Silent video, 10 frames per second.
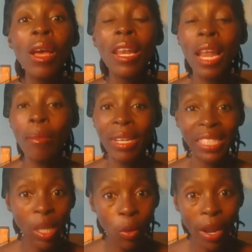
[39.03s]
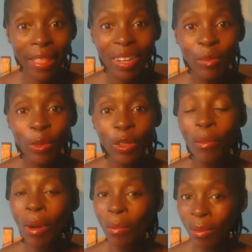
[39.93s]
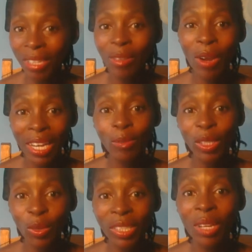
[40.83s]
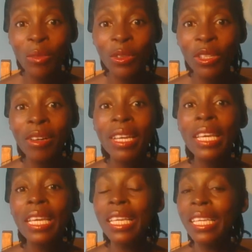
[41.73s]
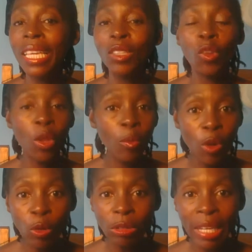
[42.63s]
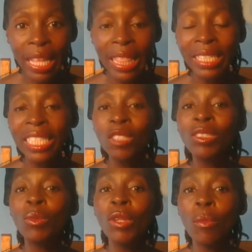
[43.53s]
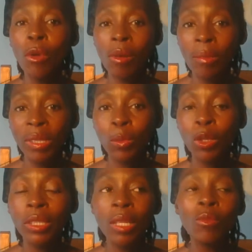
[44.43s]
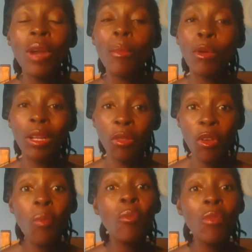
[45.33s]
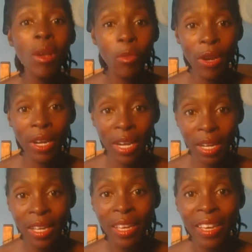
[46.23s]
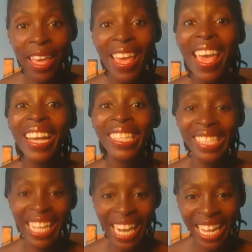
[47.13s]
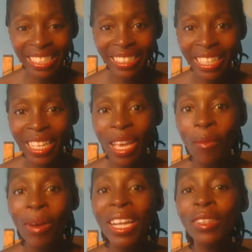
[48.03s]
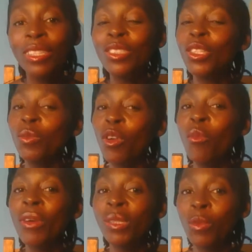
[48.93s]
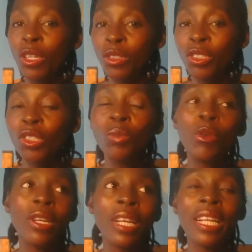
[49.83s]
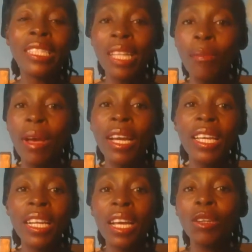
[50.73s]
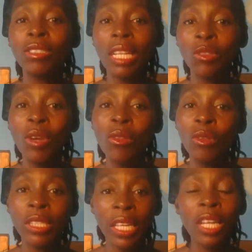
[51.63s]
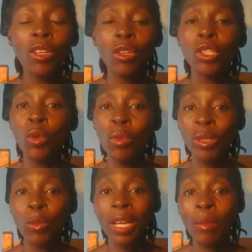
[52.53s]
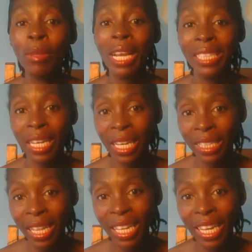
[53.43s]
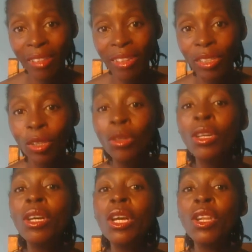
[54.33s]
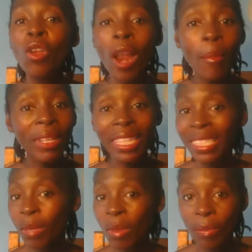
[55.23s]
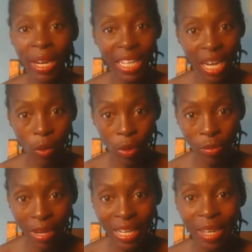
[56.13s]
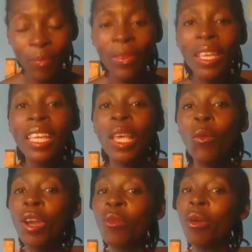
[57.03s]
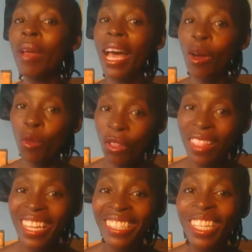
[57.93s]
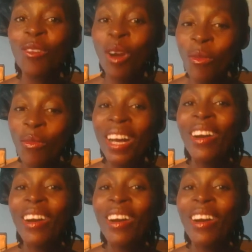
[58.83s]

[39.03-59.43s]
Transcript: la más segura del mundo, para ser una de las más seguras del mundo y que todo el mundo utiliza sin ningún tipo de problemas porque tiene una protección muy buena, ¿eh? excelente. Vale, entonces no os preocupéis por eso si os ponen esta página, nuestra seguridad, no sé qué, no os preocupéis porque la tarjeta de crédito no la metéis en mi página web, ¿vale? que cuando vuelva a Occidente, a Europa,